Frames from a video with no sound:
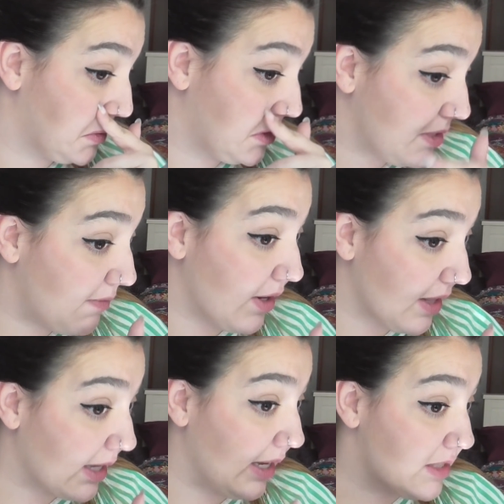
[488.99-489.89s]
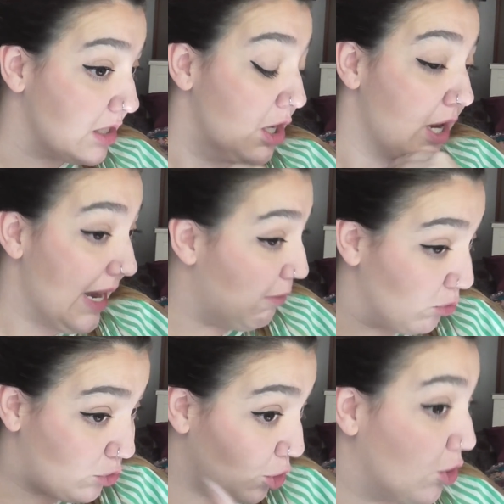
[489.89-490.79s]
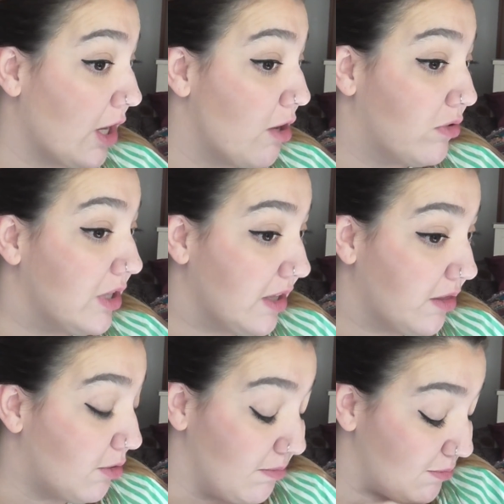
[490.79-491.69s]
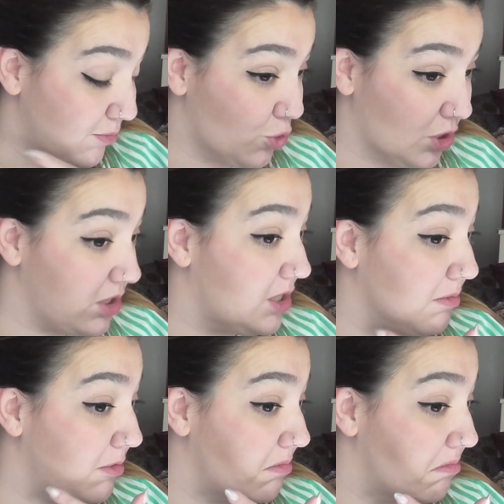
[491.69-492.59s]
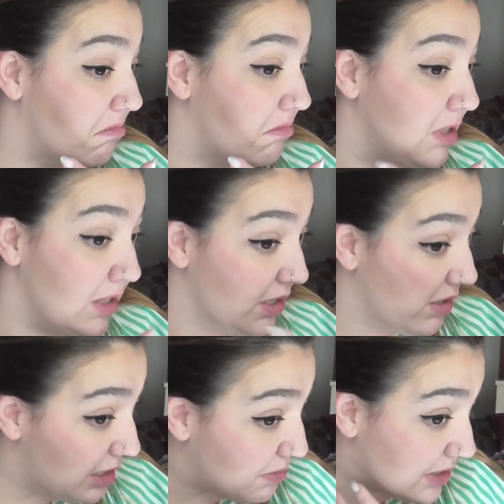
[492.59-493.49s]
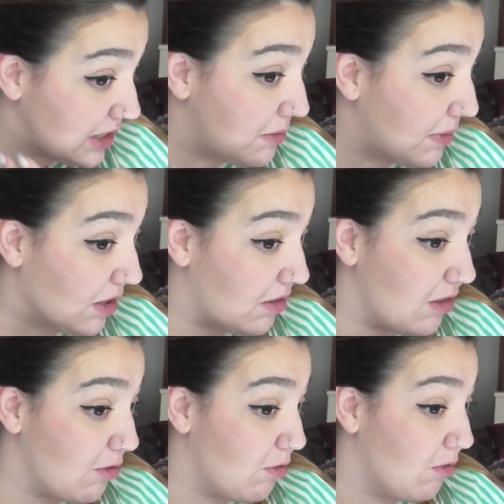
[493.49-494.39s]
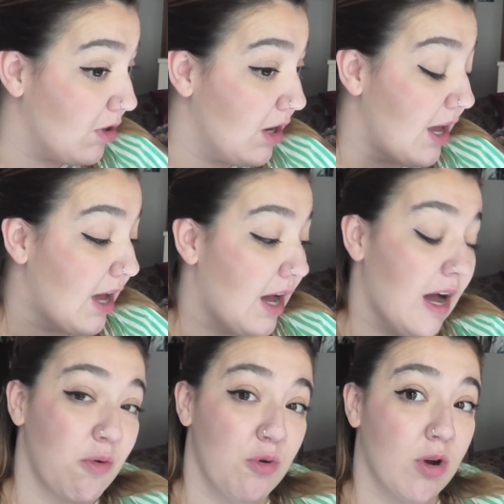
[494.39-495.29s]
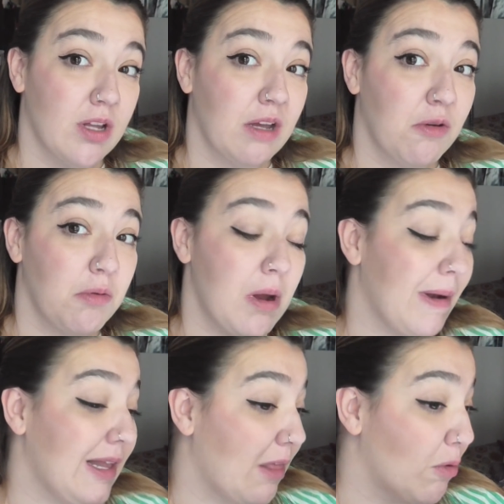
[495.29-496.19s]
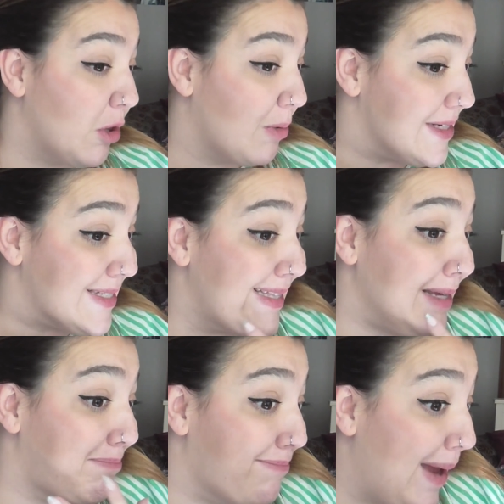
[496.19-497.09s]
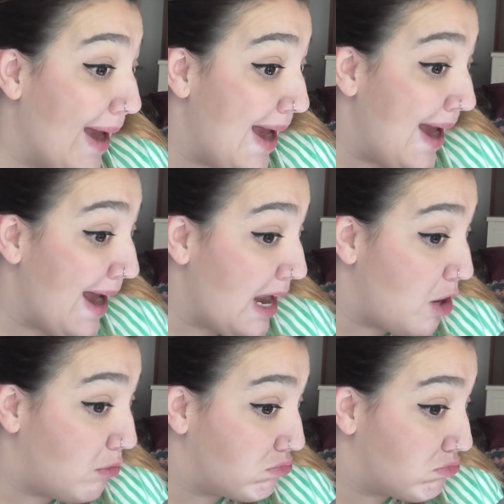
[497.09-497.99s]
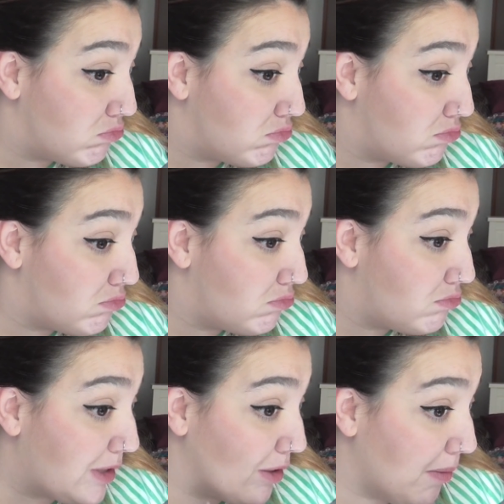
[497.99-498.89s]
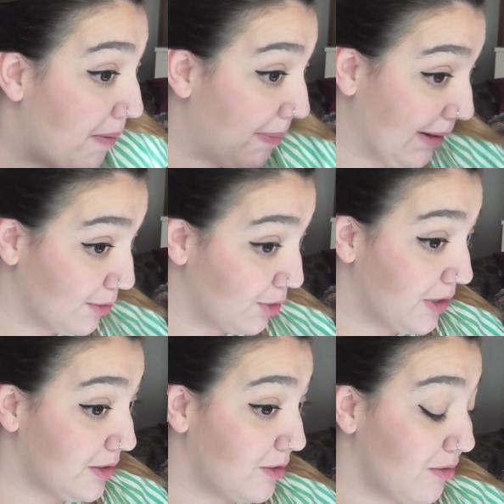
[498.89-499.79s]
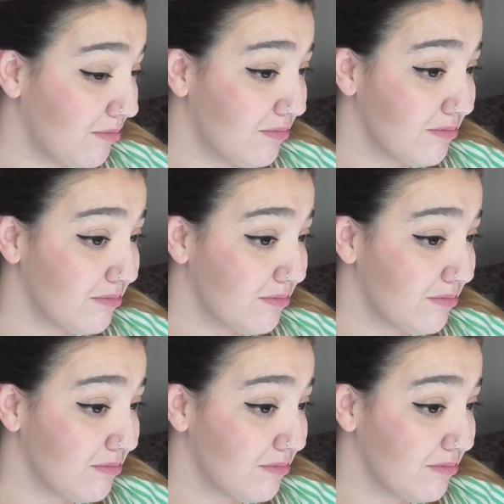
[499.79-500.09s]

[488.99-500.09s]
Sí es verdad que es un tono que yo utilizo muchísimo. Es bastante parecido a uno que tengo de una paleta W7, pero... ¿Y cómo me aplico yo esto?